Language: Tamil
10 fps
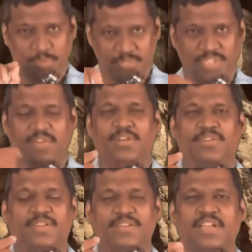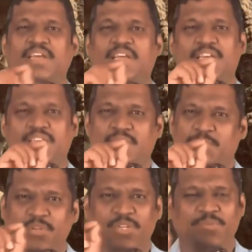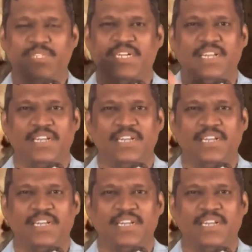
புது வீடியோக்கள் வேணும்னா நம்ம யூடியூப்